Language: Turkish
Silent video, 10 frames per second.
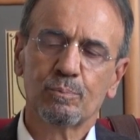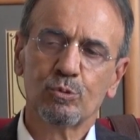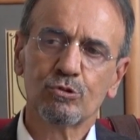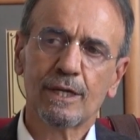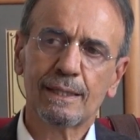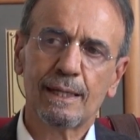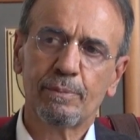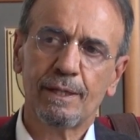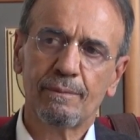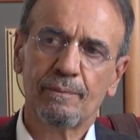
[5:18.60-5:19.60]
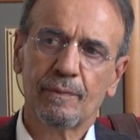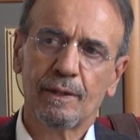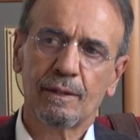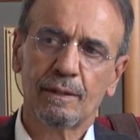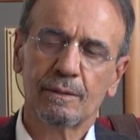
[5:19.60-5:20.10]
Burada tabii
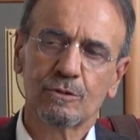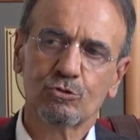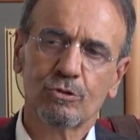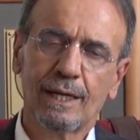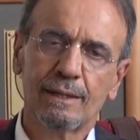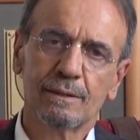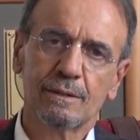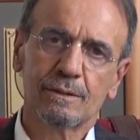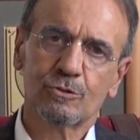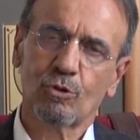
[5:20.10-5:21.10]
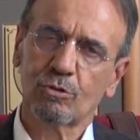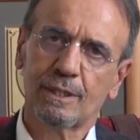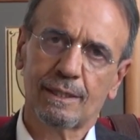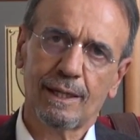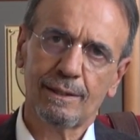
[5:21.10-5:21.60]
e, şuna çok
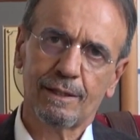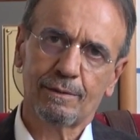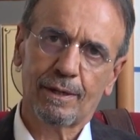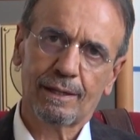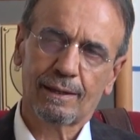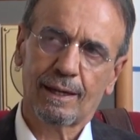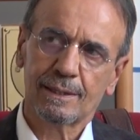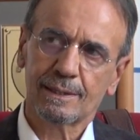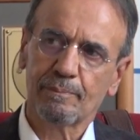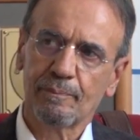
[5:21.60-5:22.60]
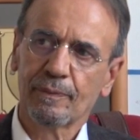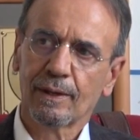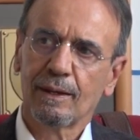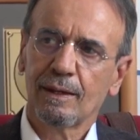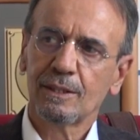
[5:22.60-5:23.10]
dikkat etmek lazım.
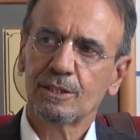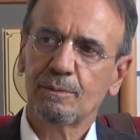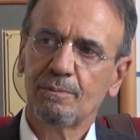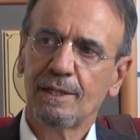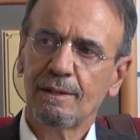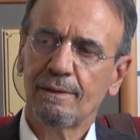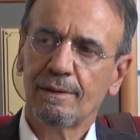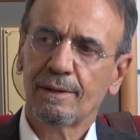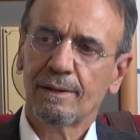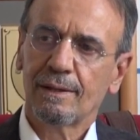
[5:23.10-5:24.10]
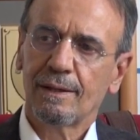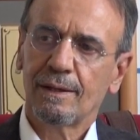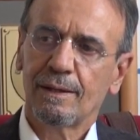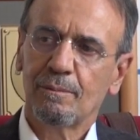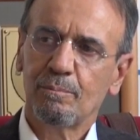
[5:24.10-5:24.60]
Şimdi
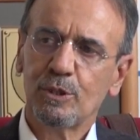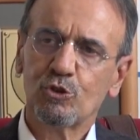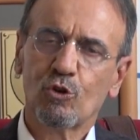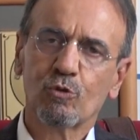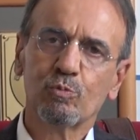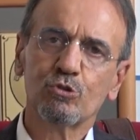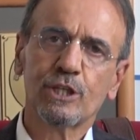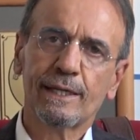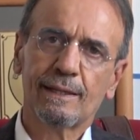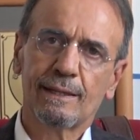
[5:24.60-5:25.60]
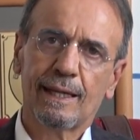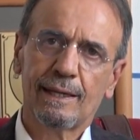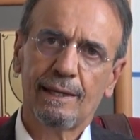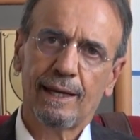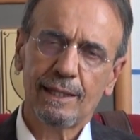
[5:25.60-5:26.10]
e, birçok bu şekilde
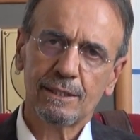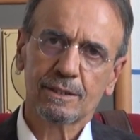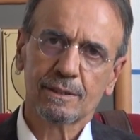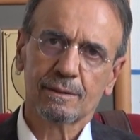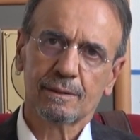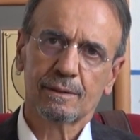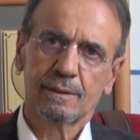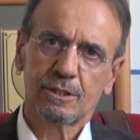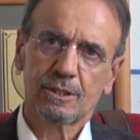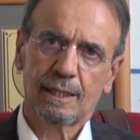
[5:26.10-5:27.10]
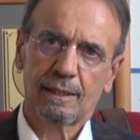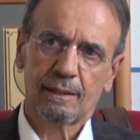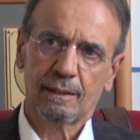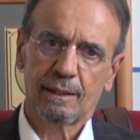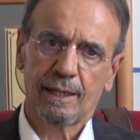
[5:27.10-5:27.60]
ilaç işte e,
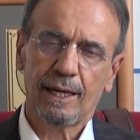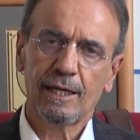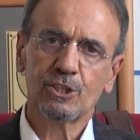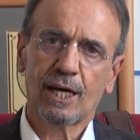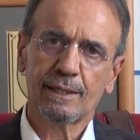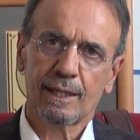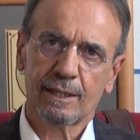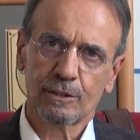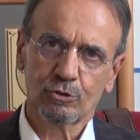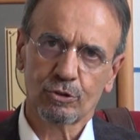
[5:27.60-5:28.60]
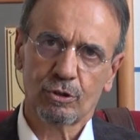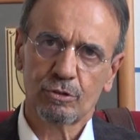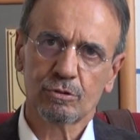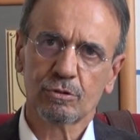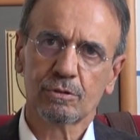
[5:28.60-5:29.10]
heyecan yaratıyor.
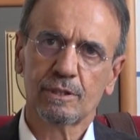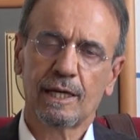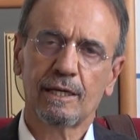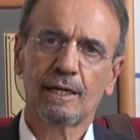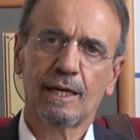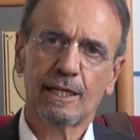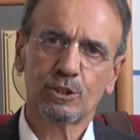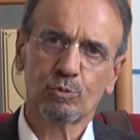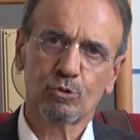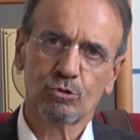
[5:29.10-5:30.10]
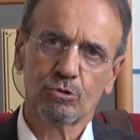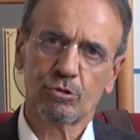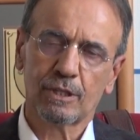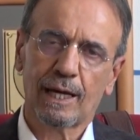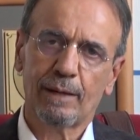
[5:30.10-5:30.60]
Yeni ilaç bulundu
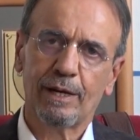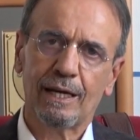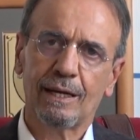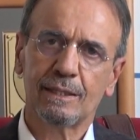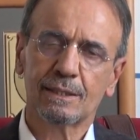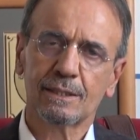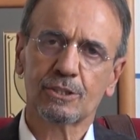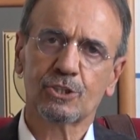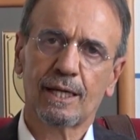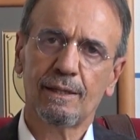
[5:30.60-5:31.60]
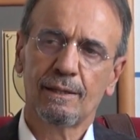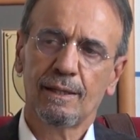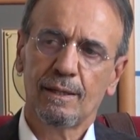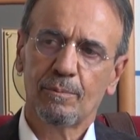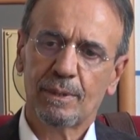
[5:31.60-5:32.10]
diye haberleri sıkça
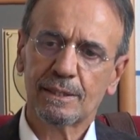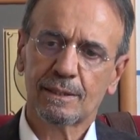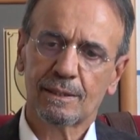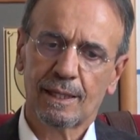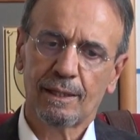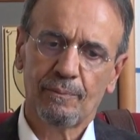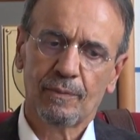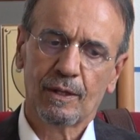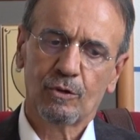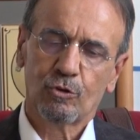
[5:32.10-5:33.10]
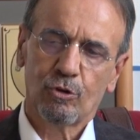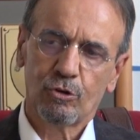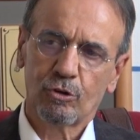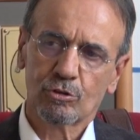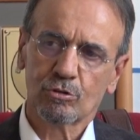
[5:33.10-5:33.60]
basında
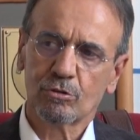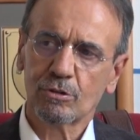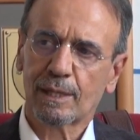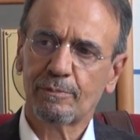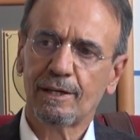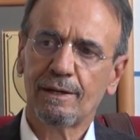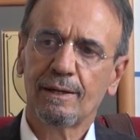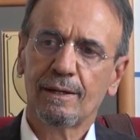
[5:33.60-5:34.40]
görüyorsunuz ama